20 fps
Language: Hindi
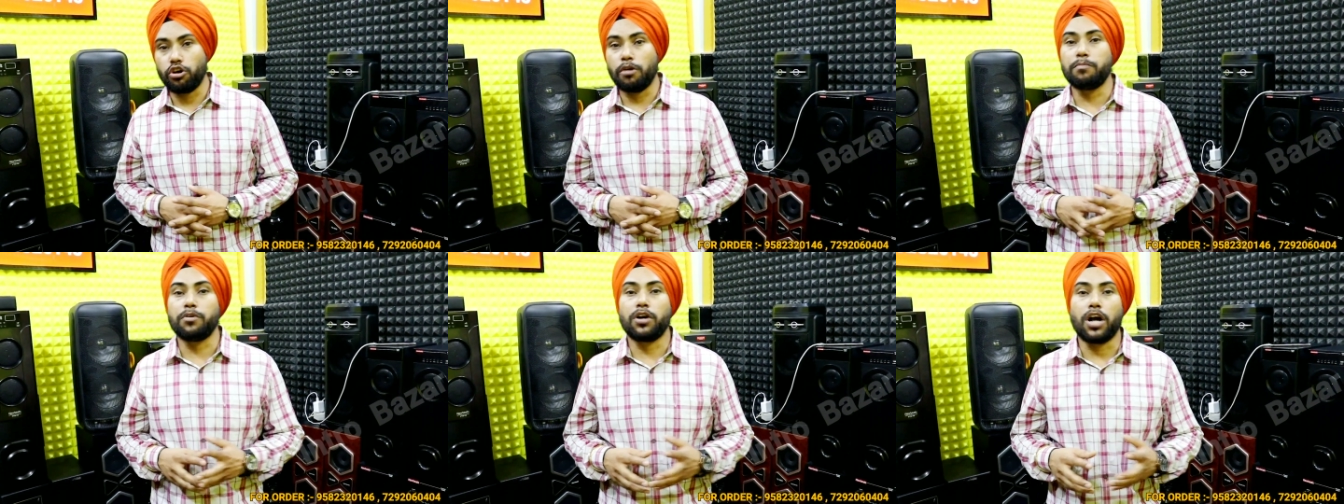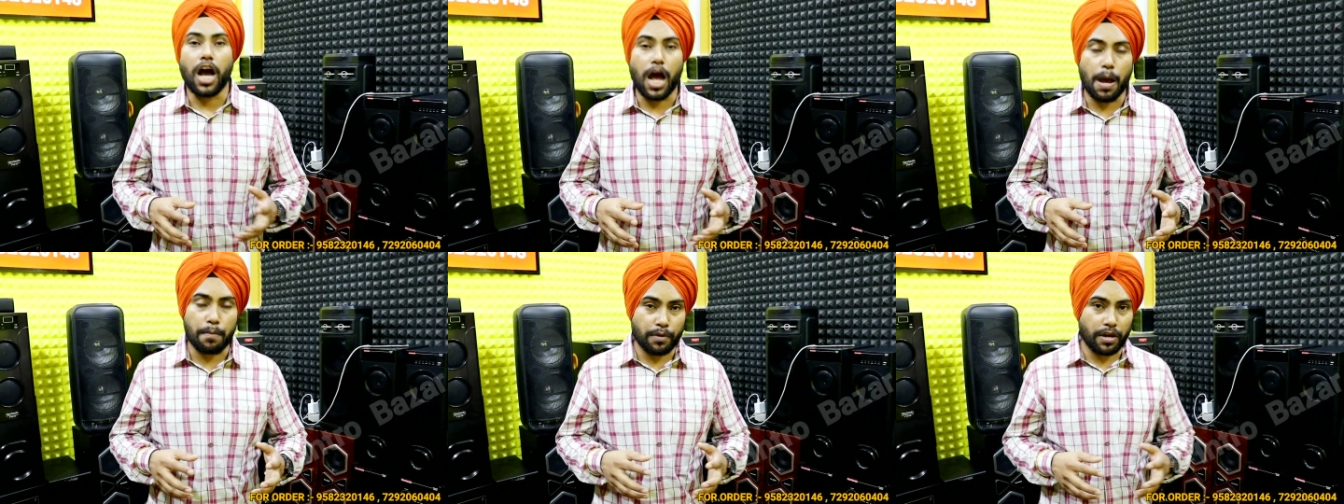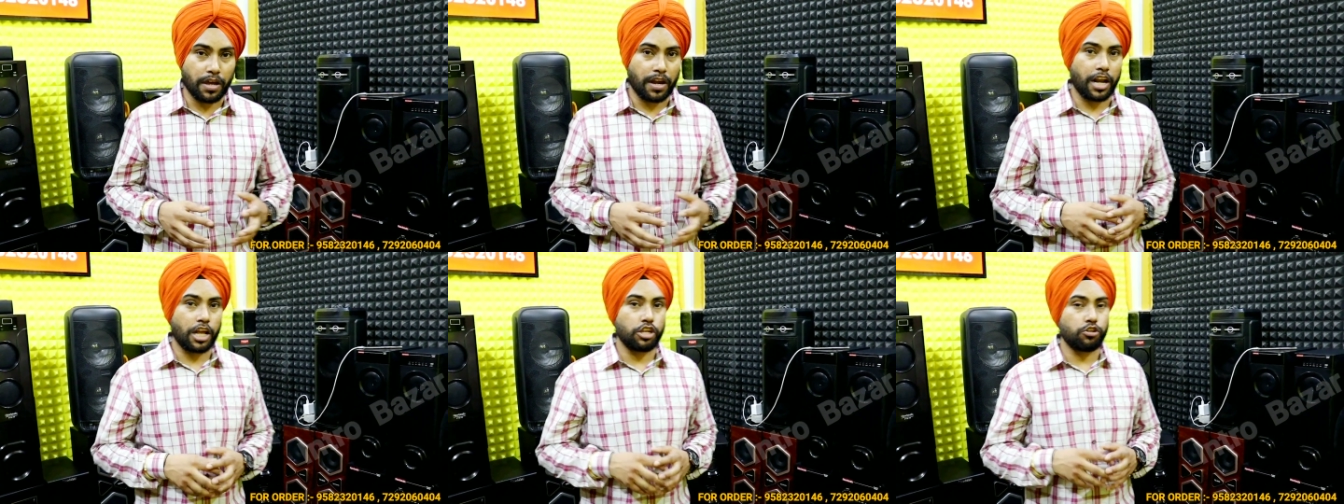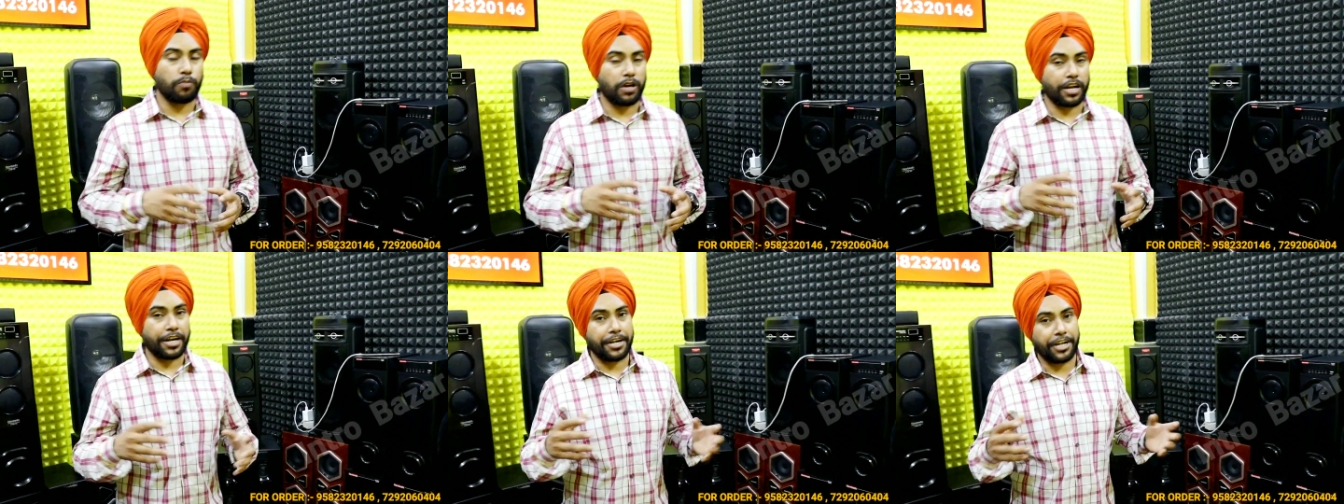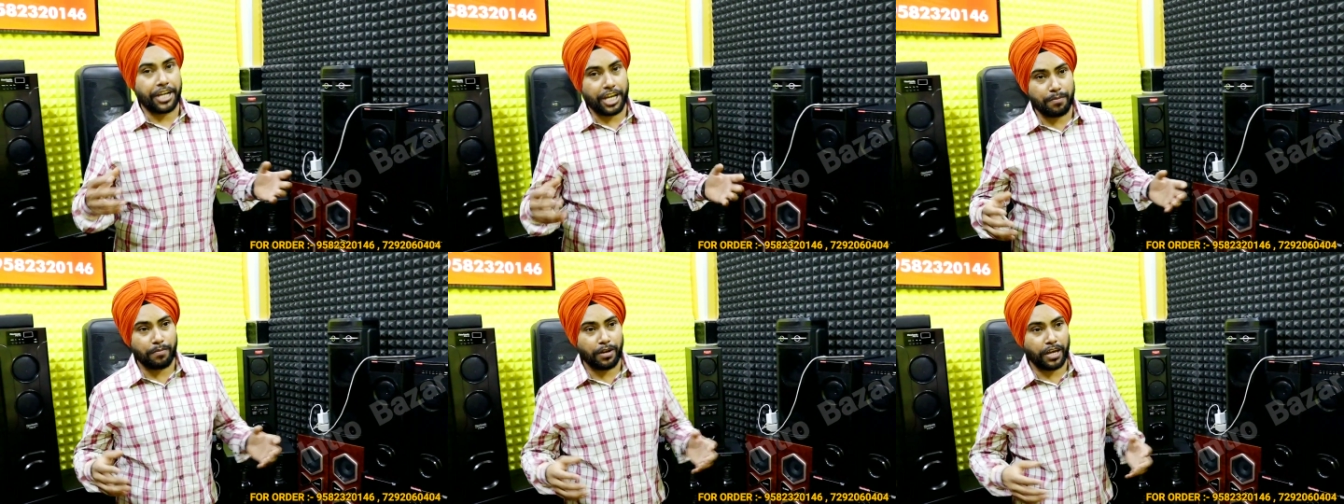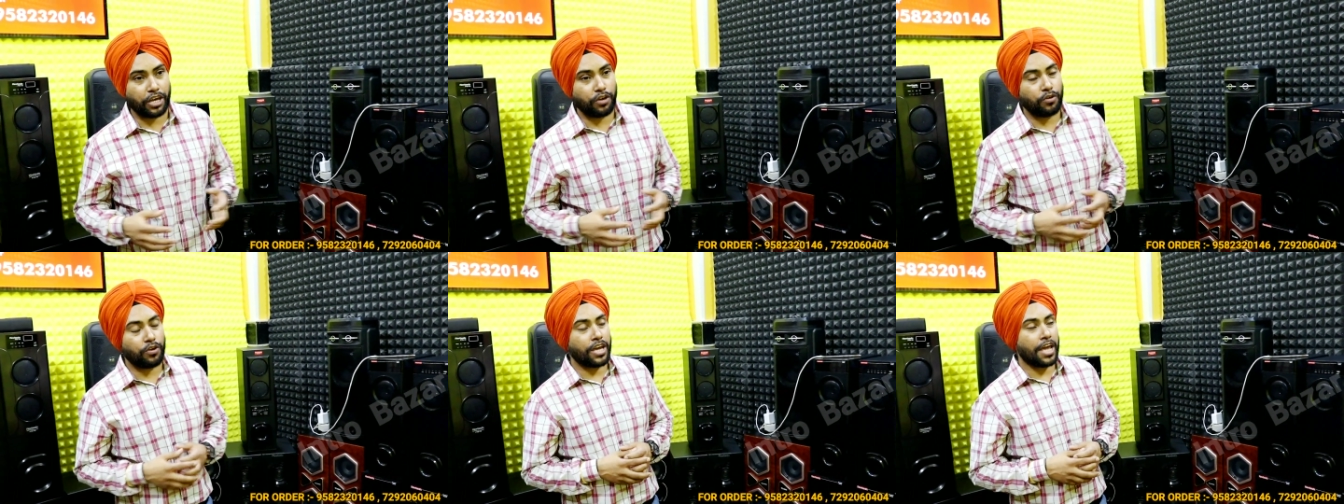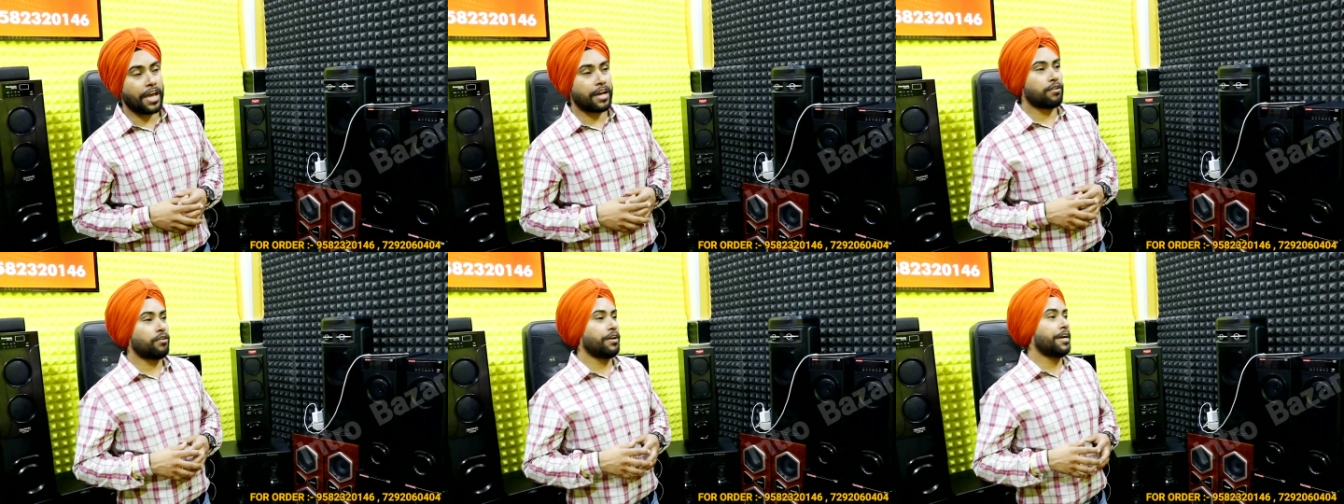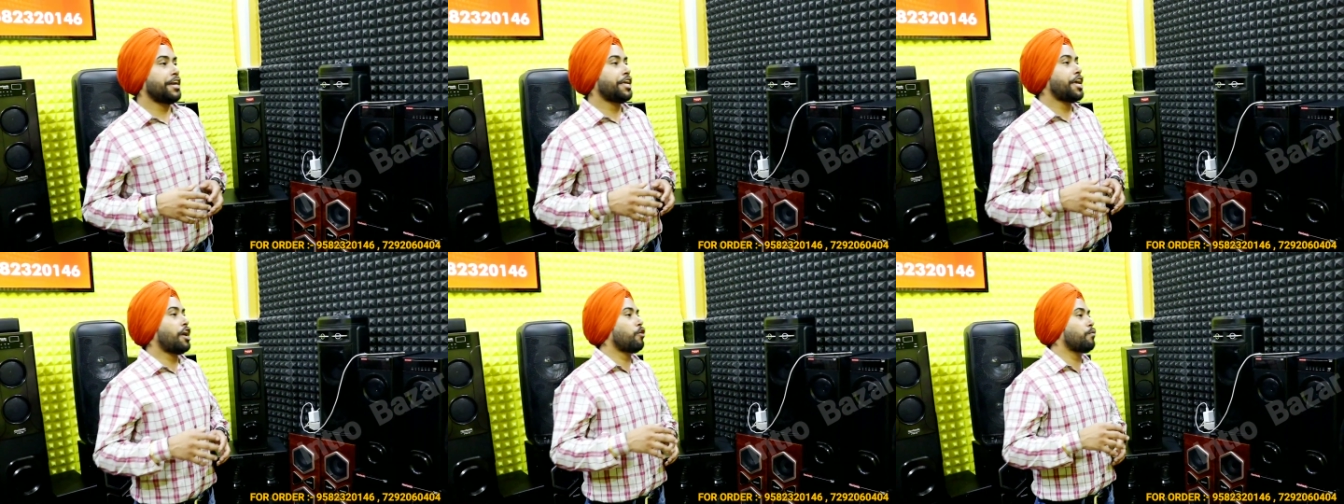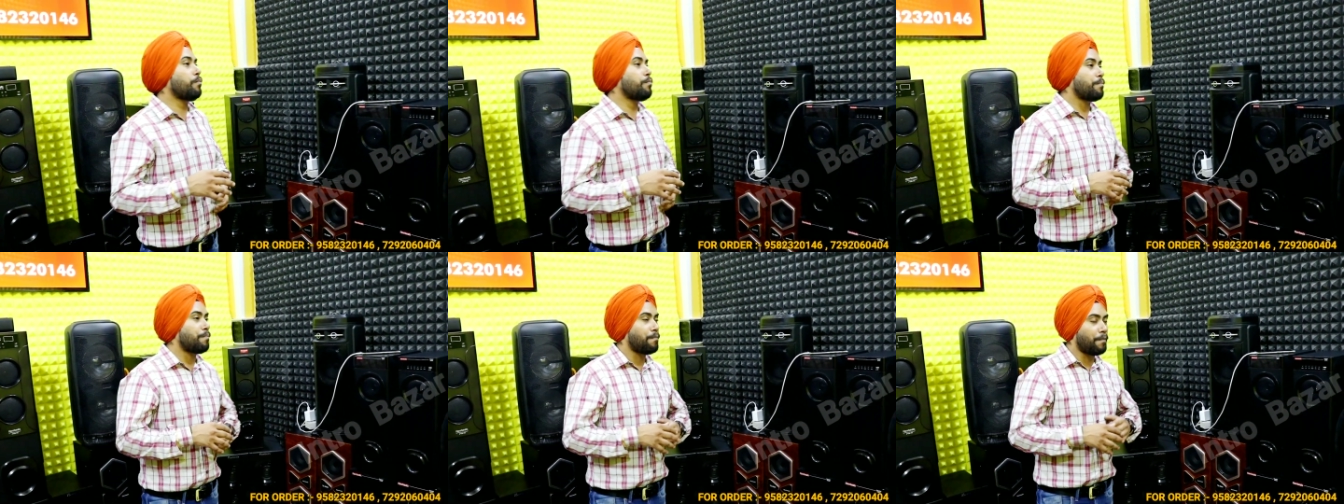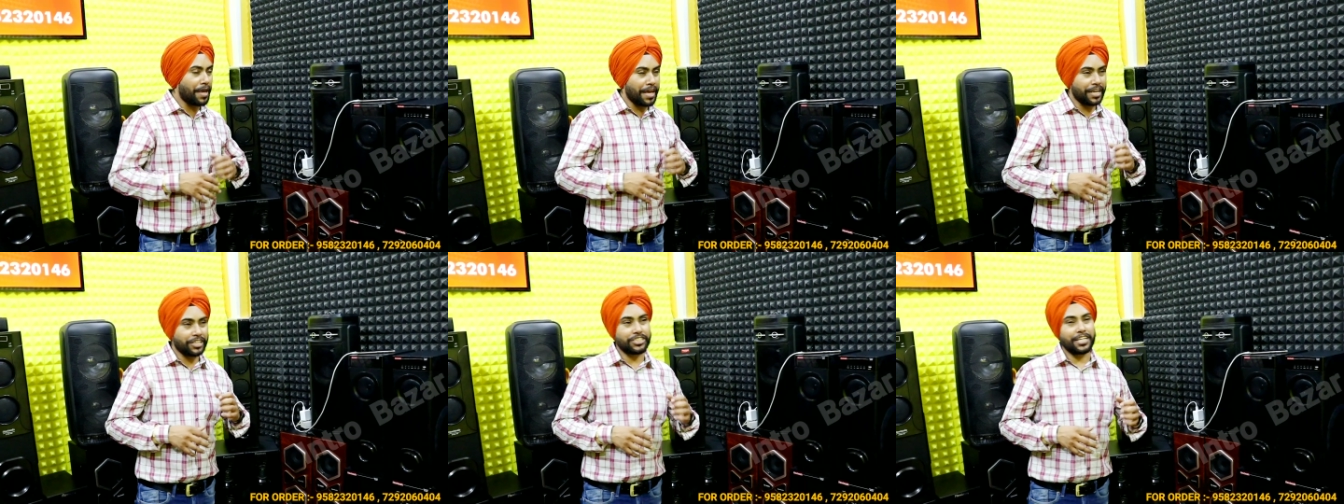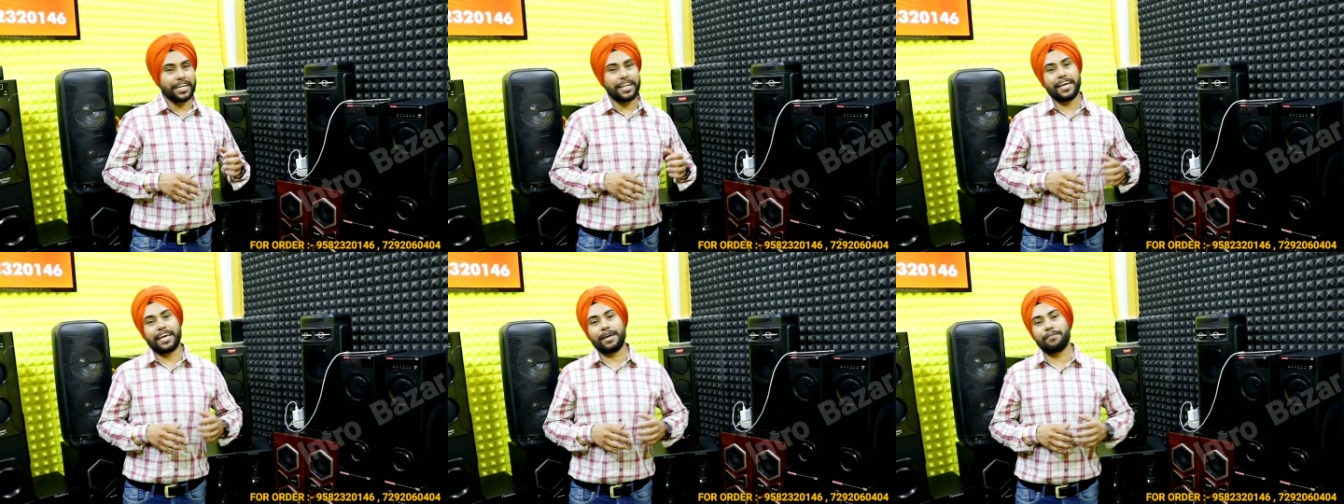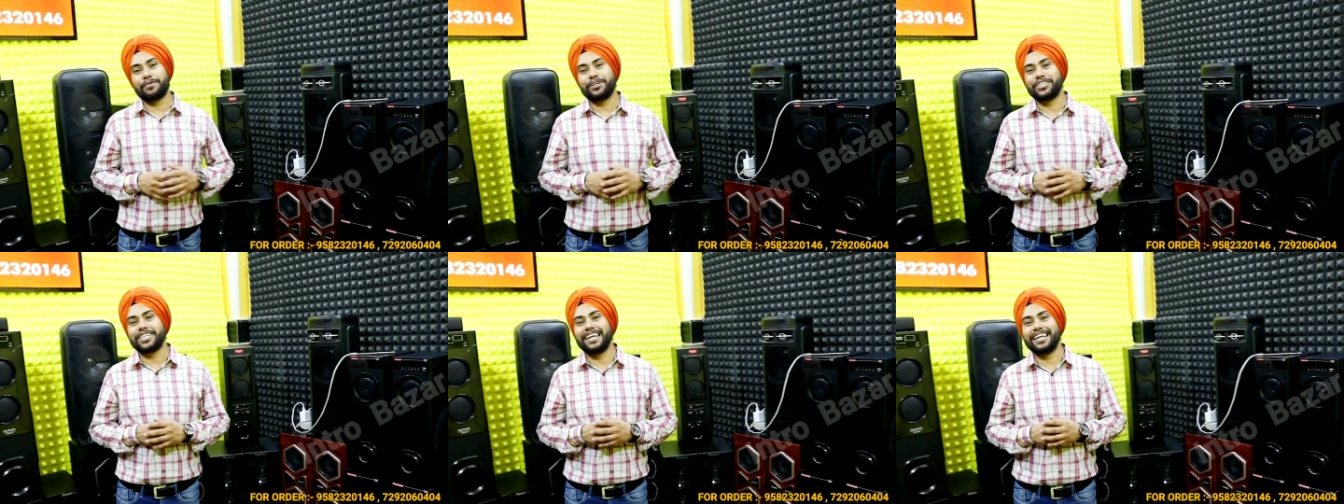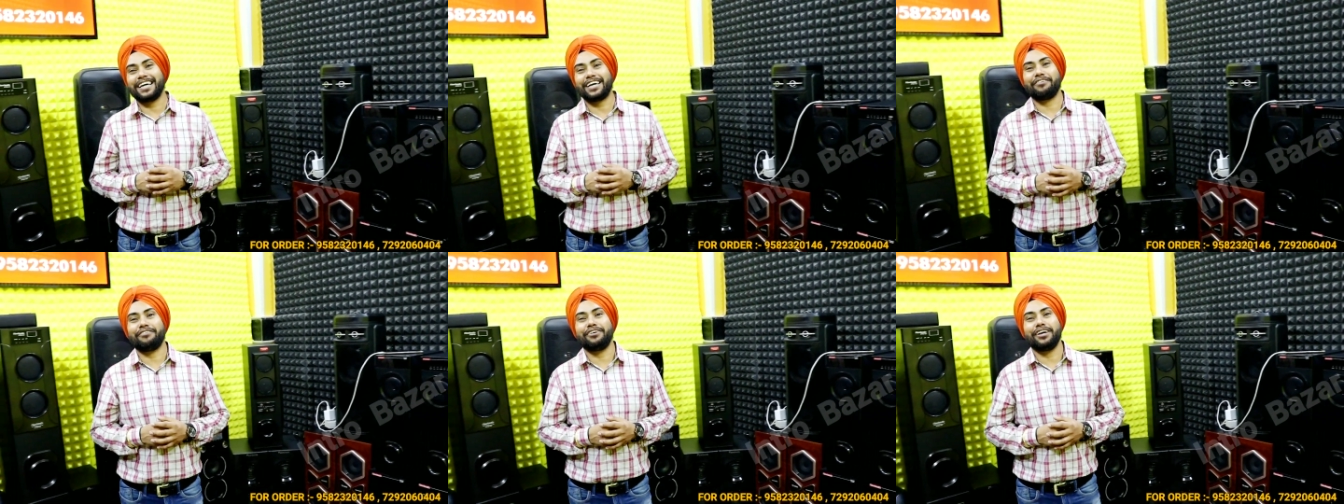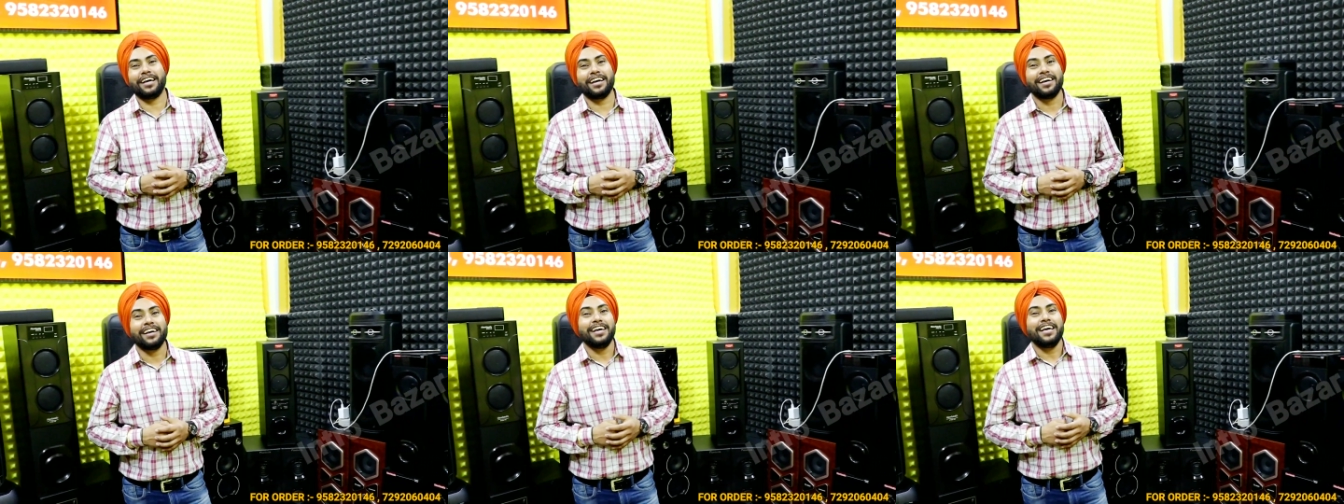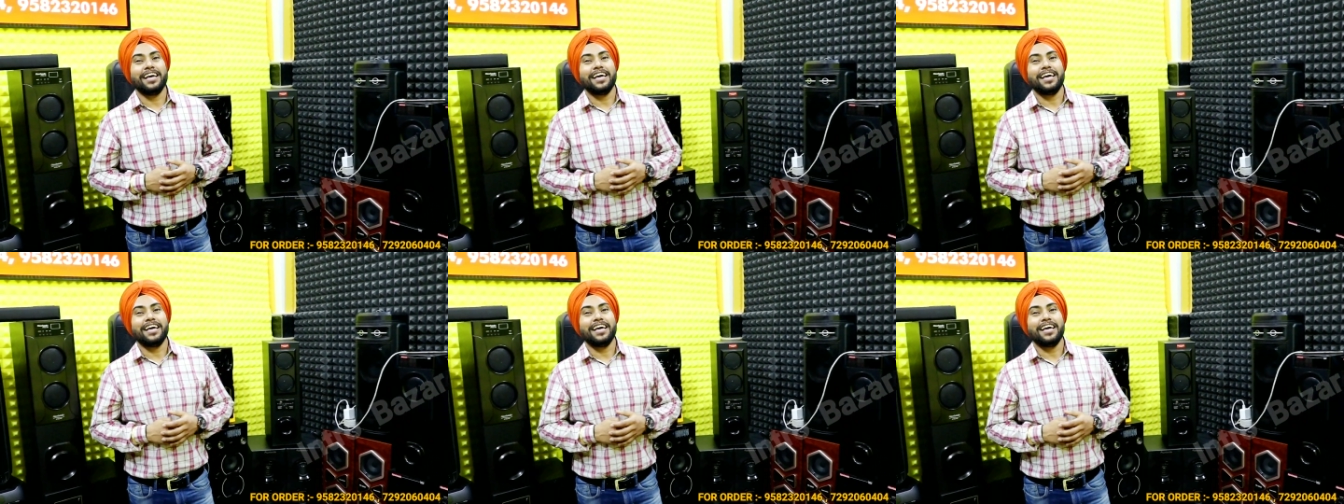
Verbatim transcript: जो हम काम कर रहे हैं जो हमारी टीम लगी हुई है इंडिया को बेस देने के पीछे लगी हुई है